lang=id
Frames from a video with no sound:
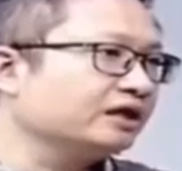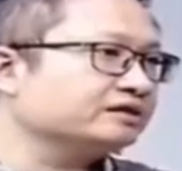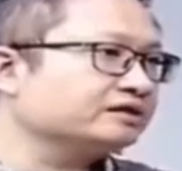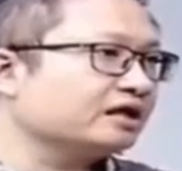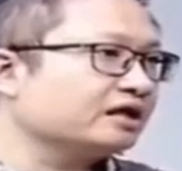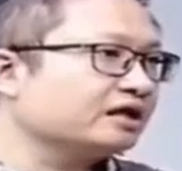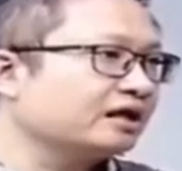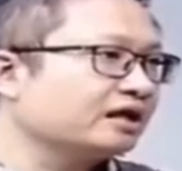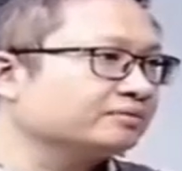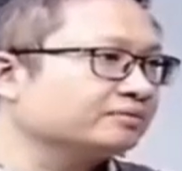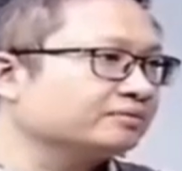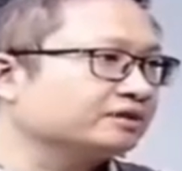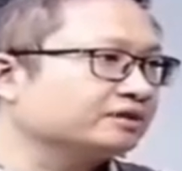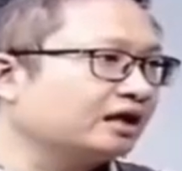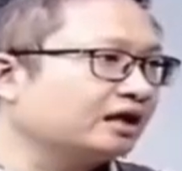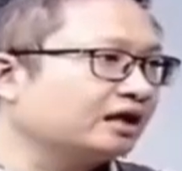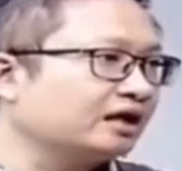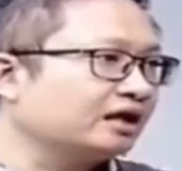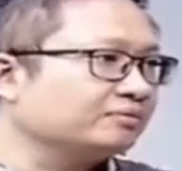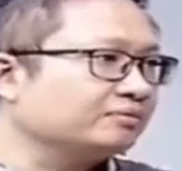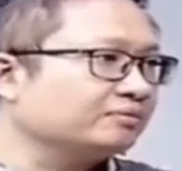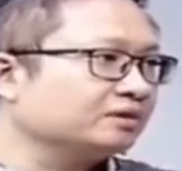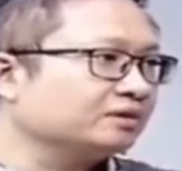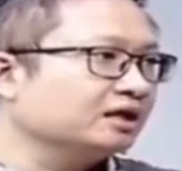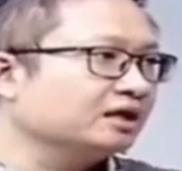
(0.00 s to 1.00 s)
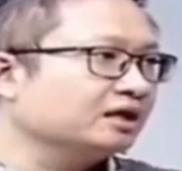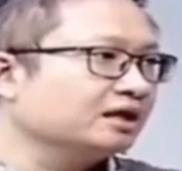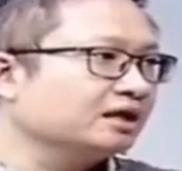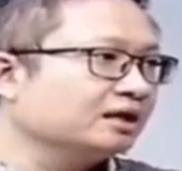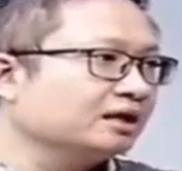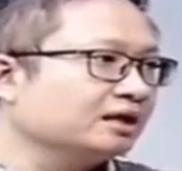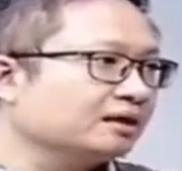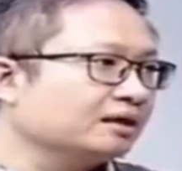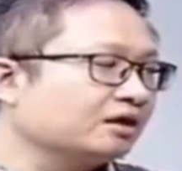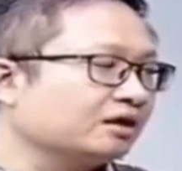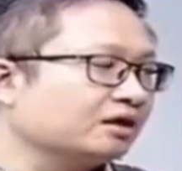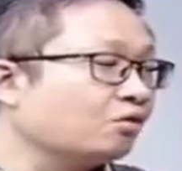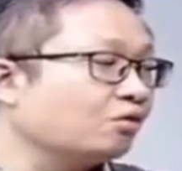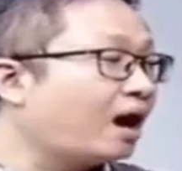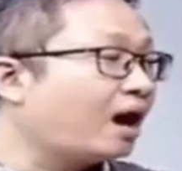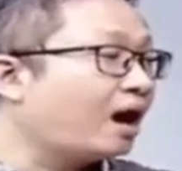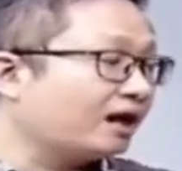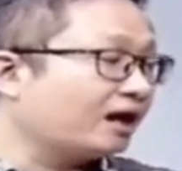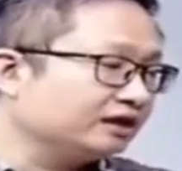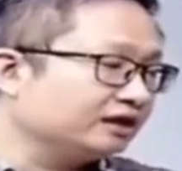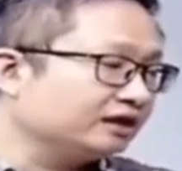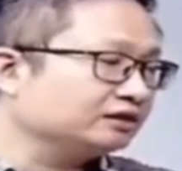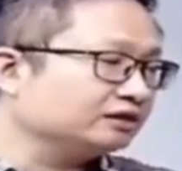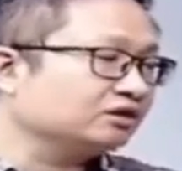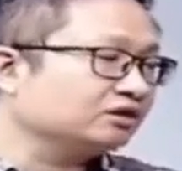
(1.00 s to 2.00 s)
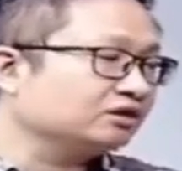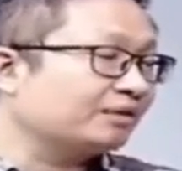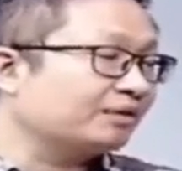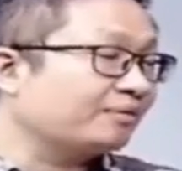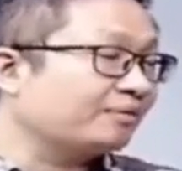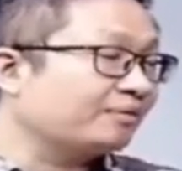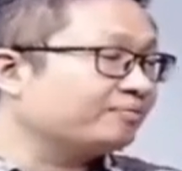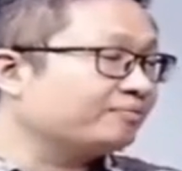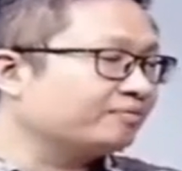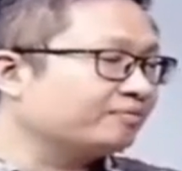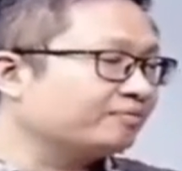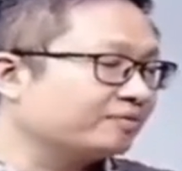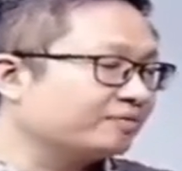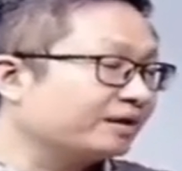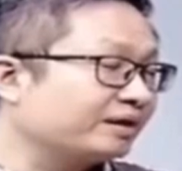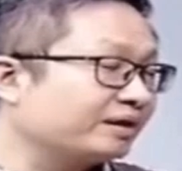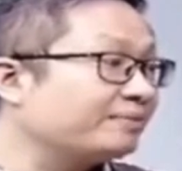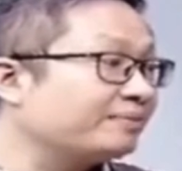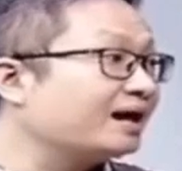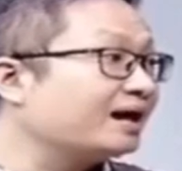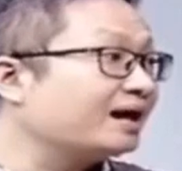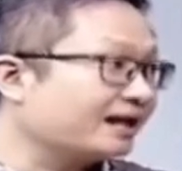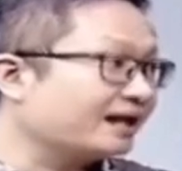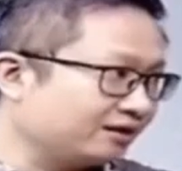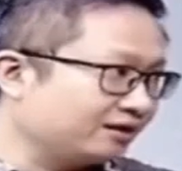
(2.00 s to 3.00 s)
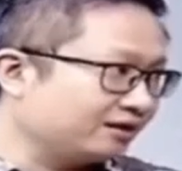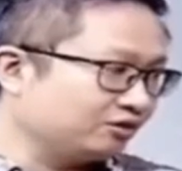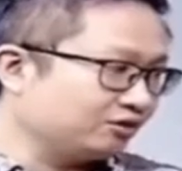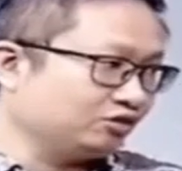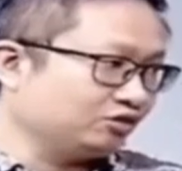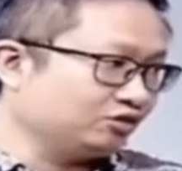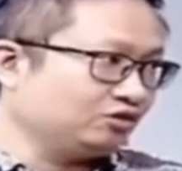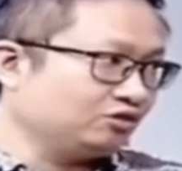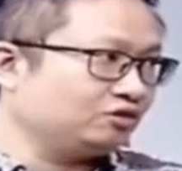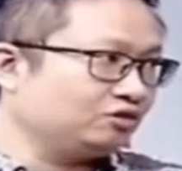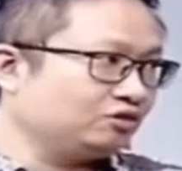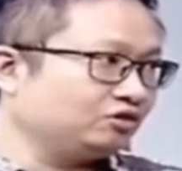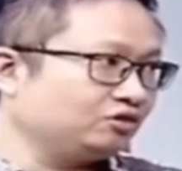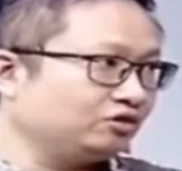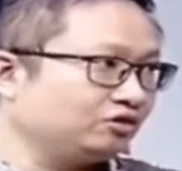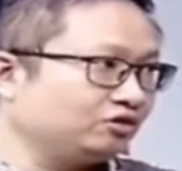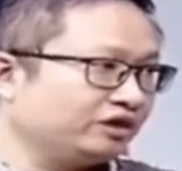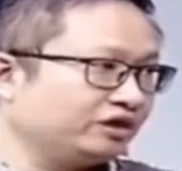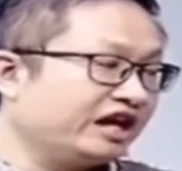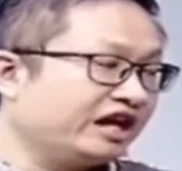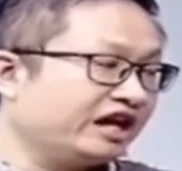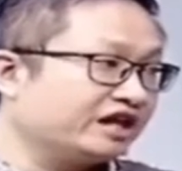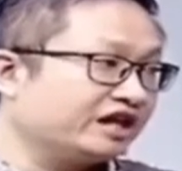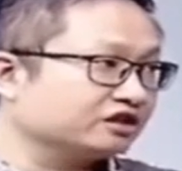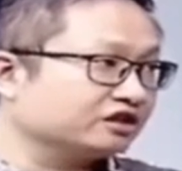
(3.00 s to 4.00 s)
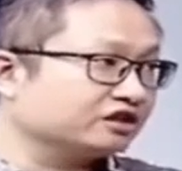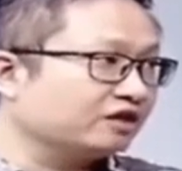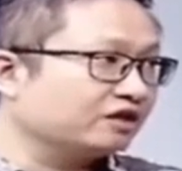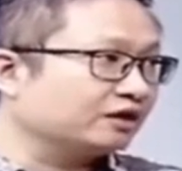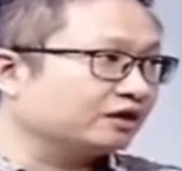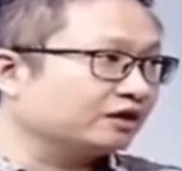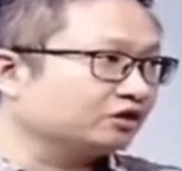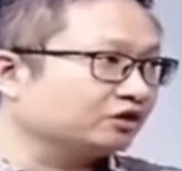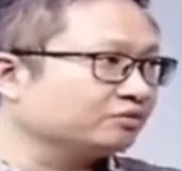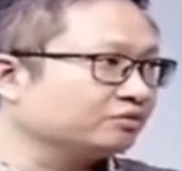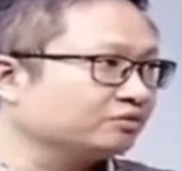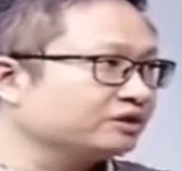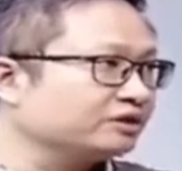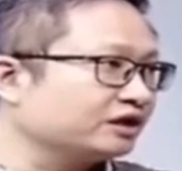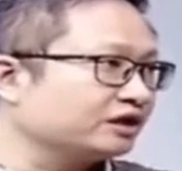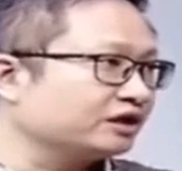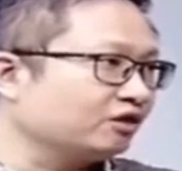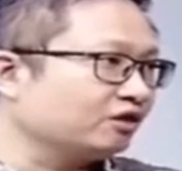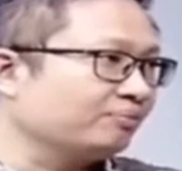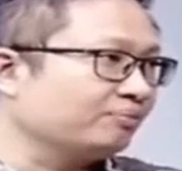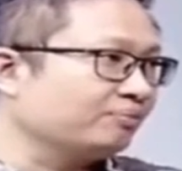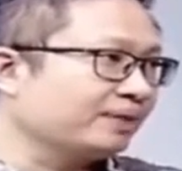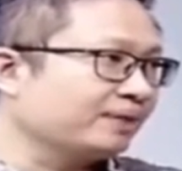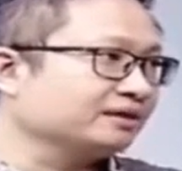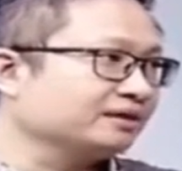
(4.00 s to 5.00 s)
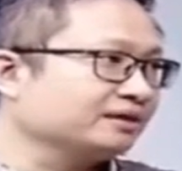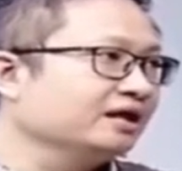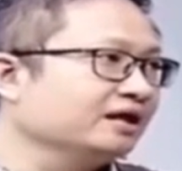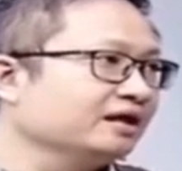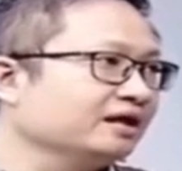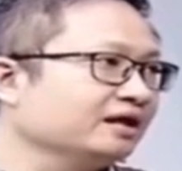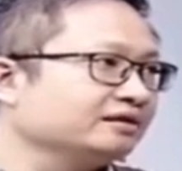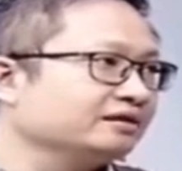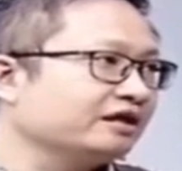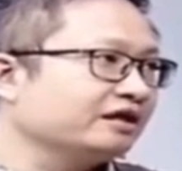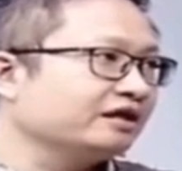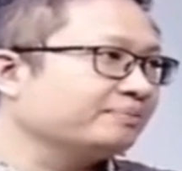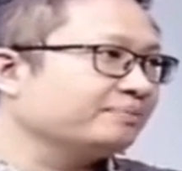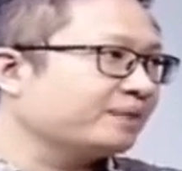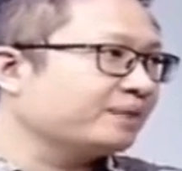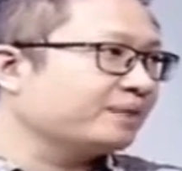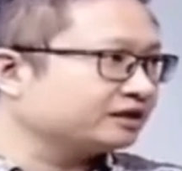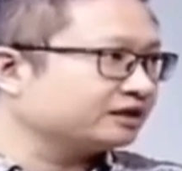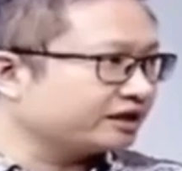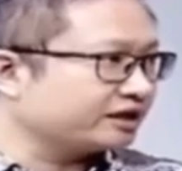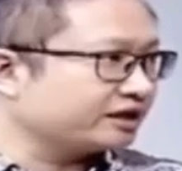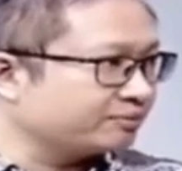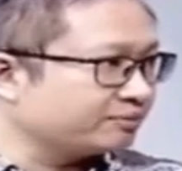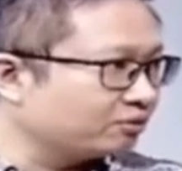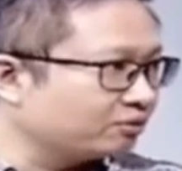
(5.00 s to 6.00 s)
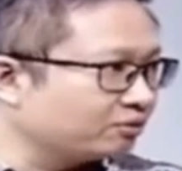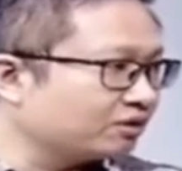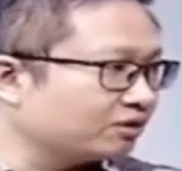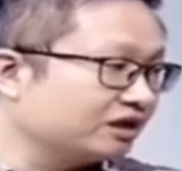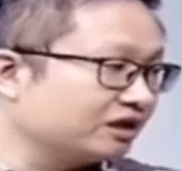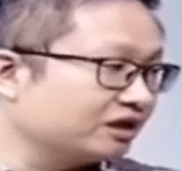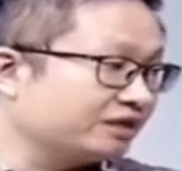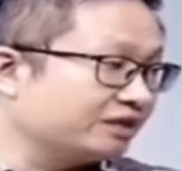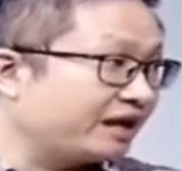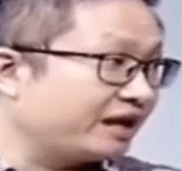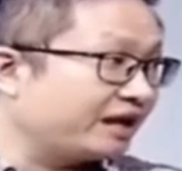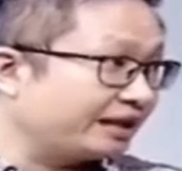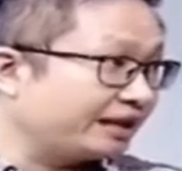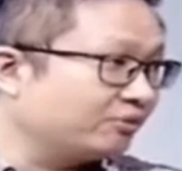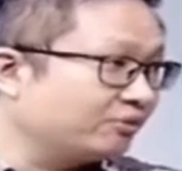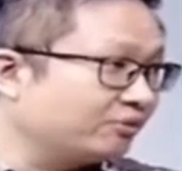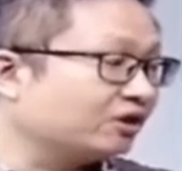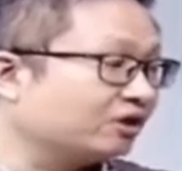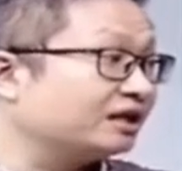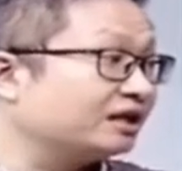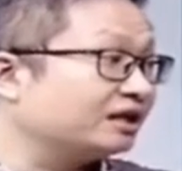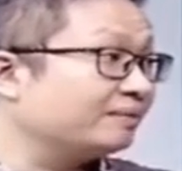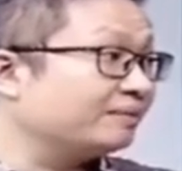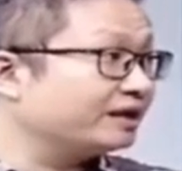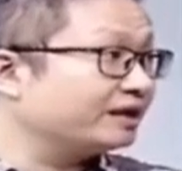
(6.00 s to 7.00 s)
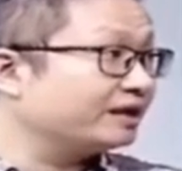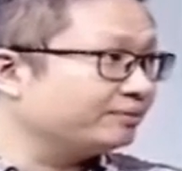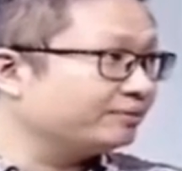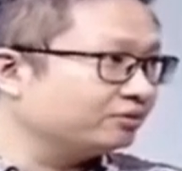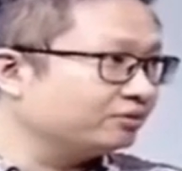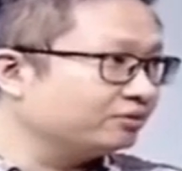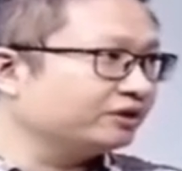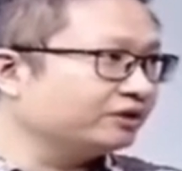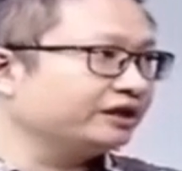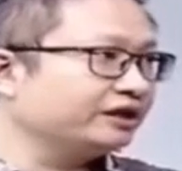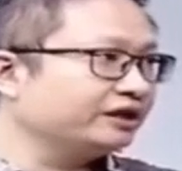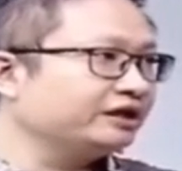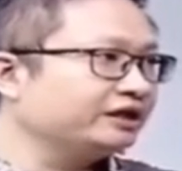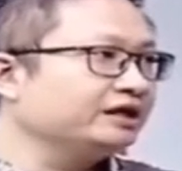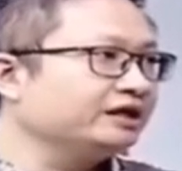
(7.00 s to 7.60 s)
oleh saham-saham keuangan terutama perbankan untuk untuk ISG waktu itu bisa lompat yeah. dari 4.000 ke 5.000 ke 6.000 hmm.